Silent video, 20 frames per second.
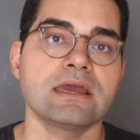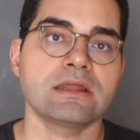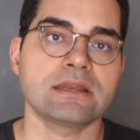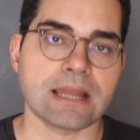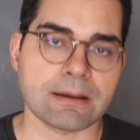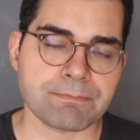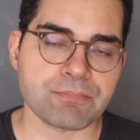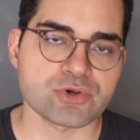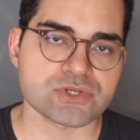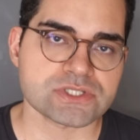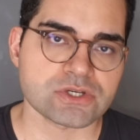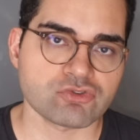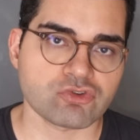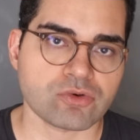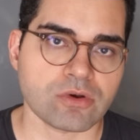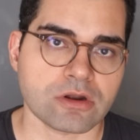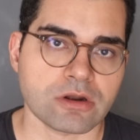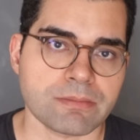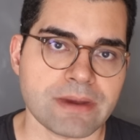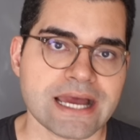na posição de
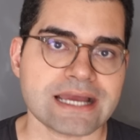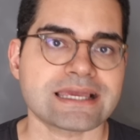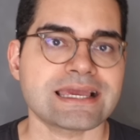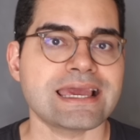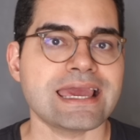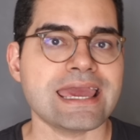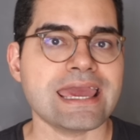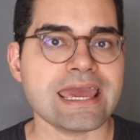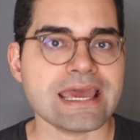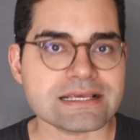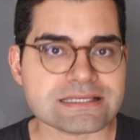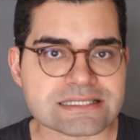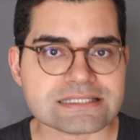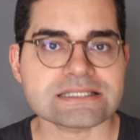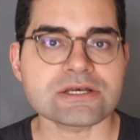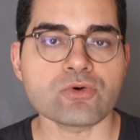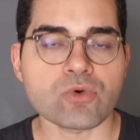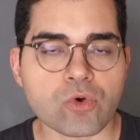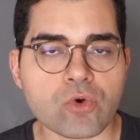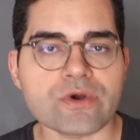quarterback,
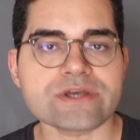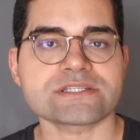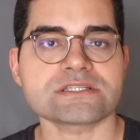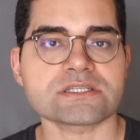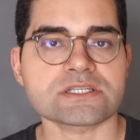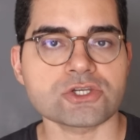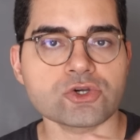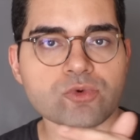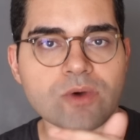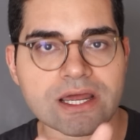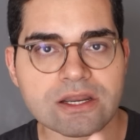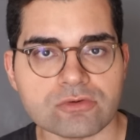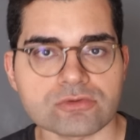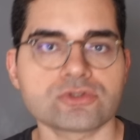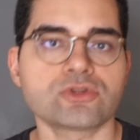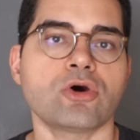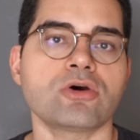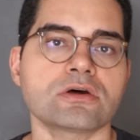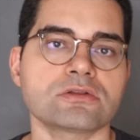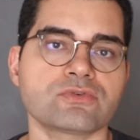são coisas que o Aaron
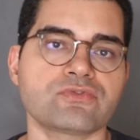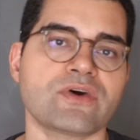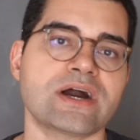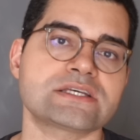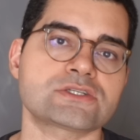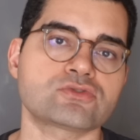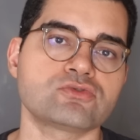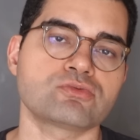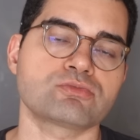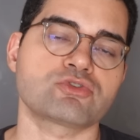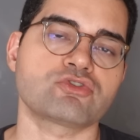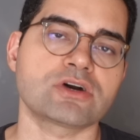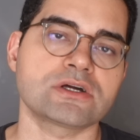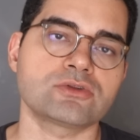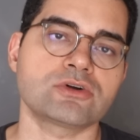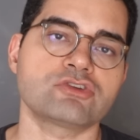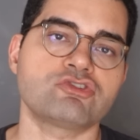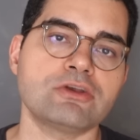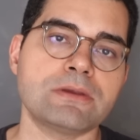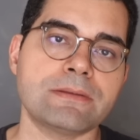Donald faz como
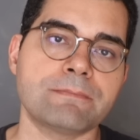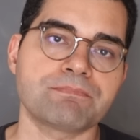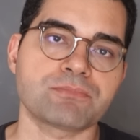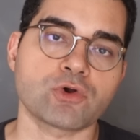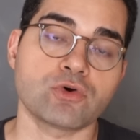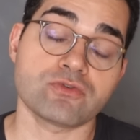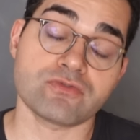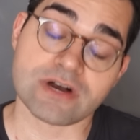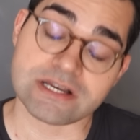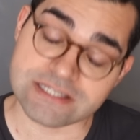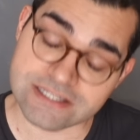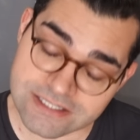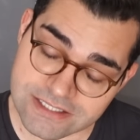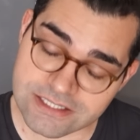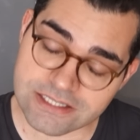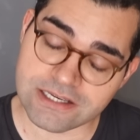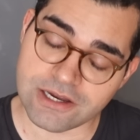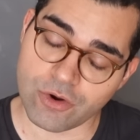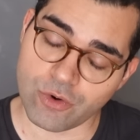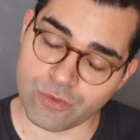jogador de, ou
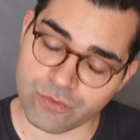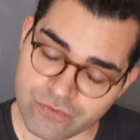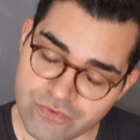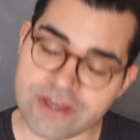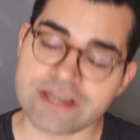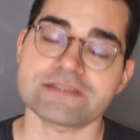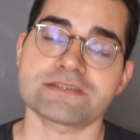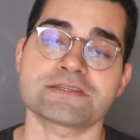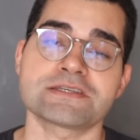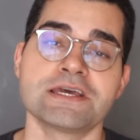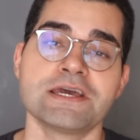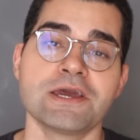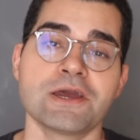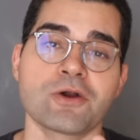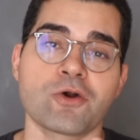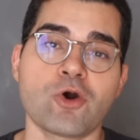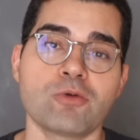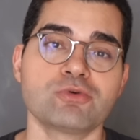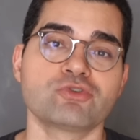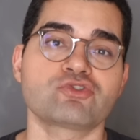fazia, ou fez,
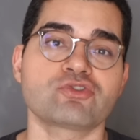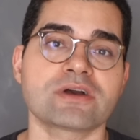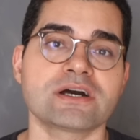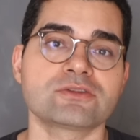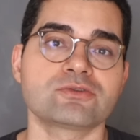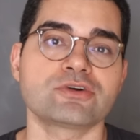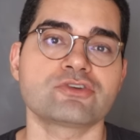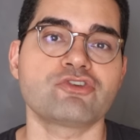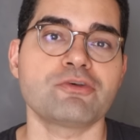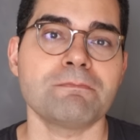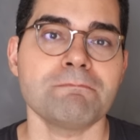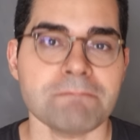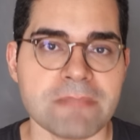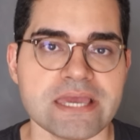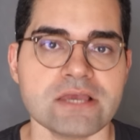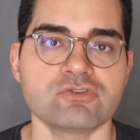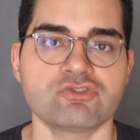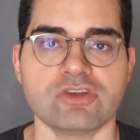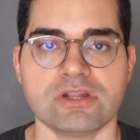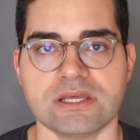como um jogador de
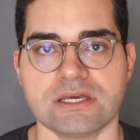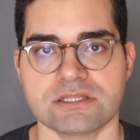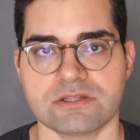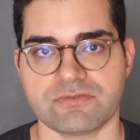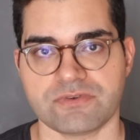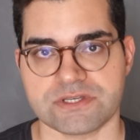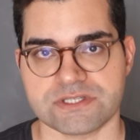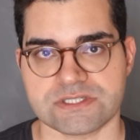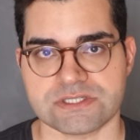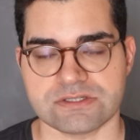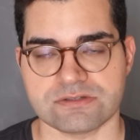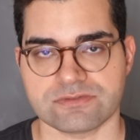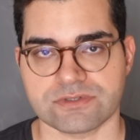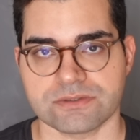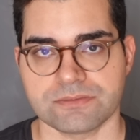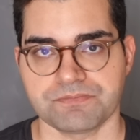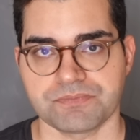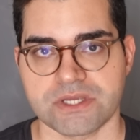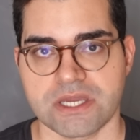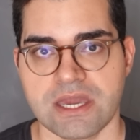meio de linha defensiva.
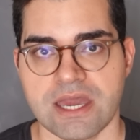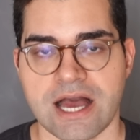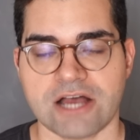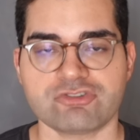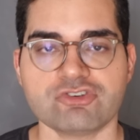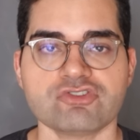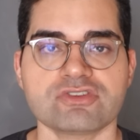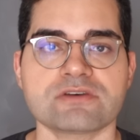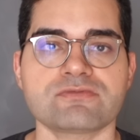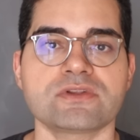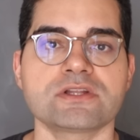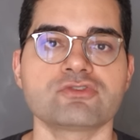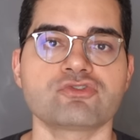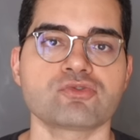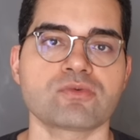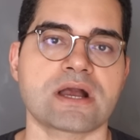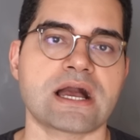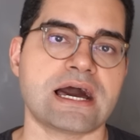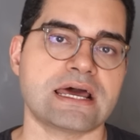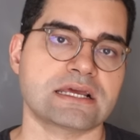A gente está falando de
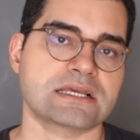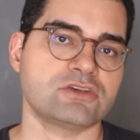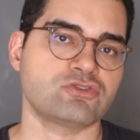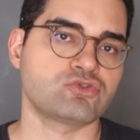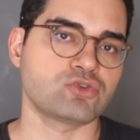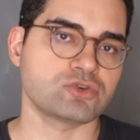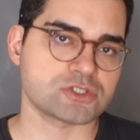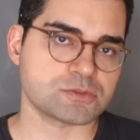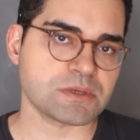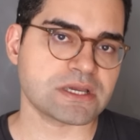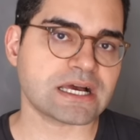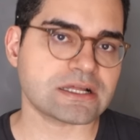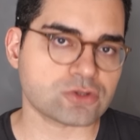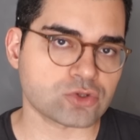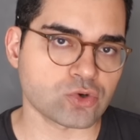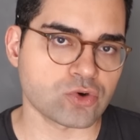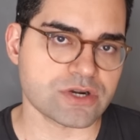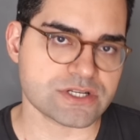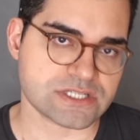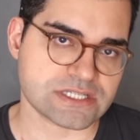um cara que de
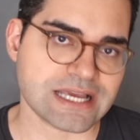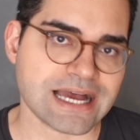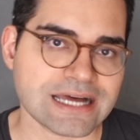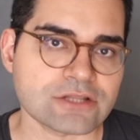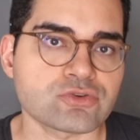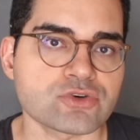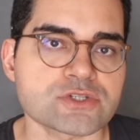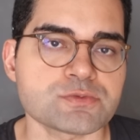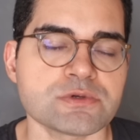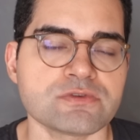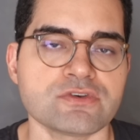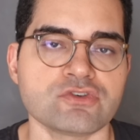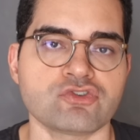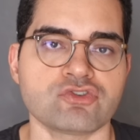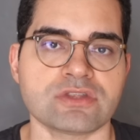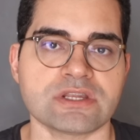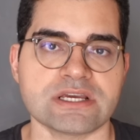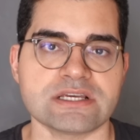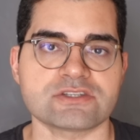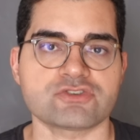2014 a
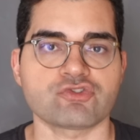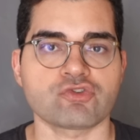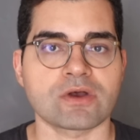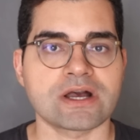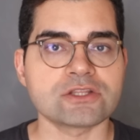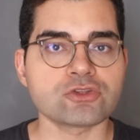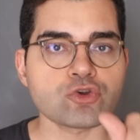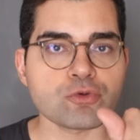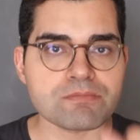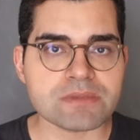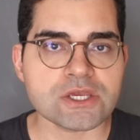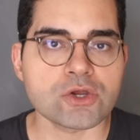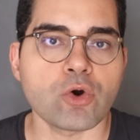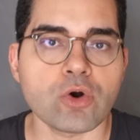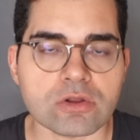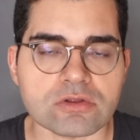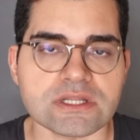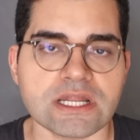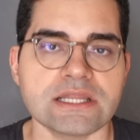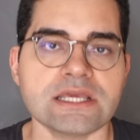2023, jogando no
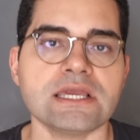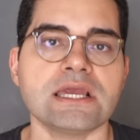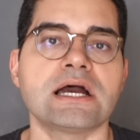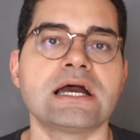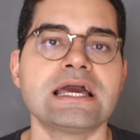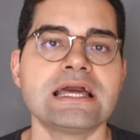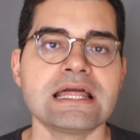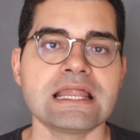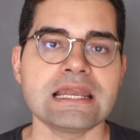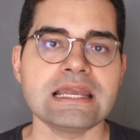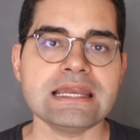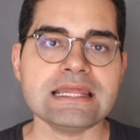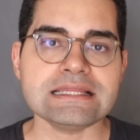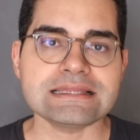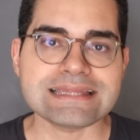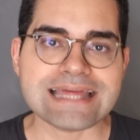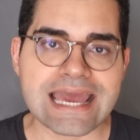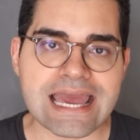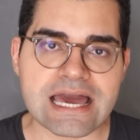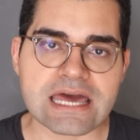miolo da linha,
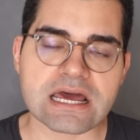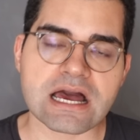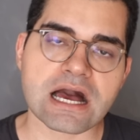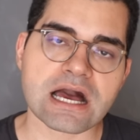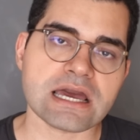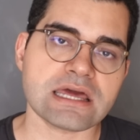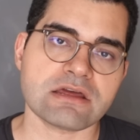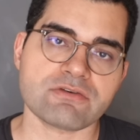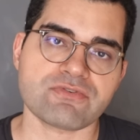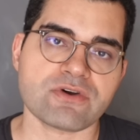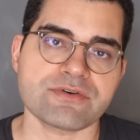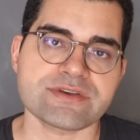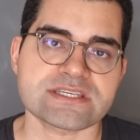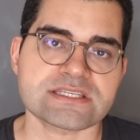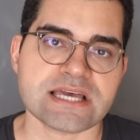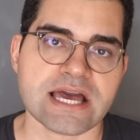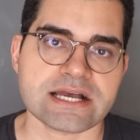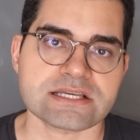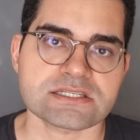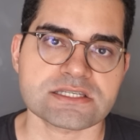lidera a NFL em
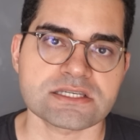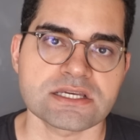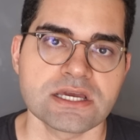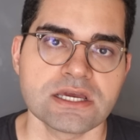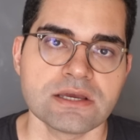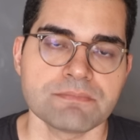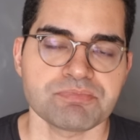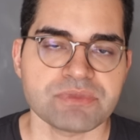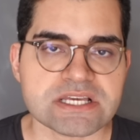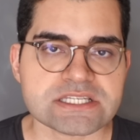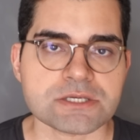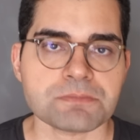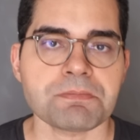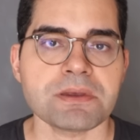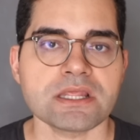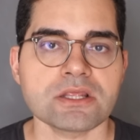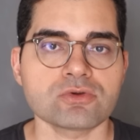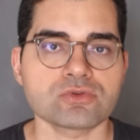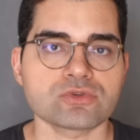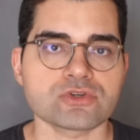sacks. Nesse
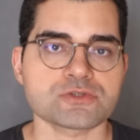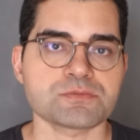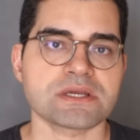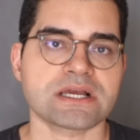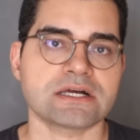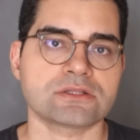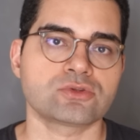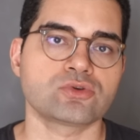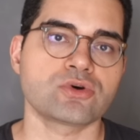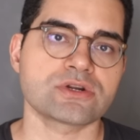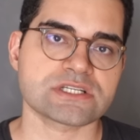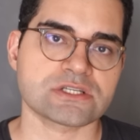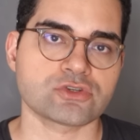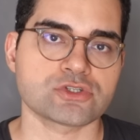período, 2014 a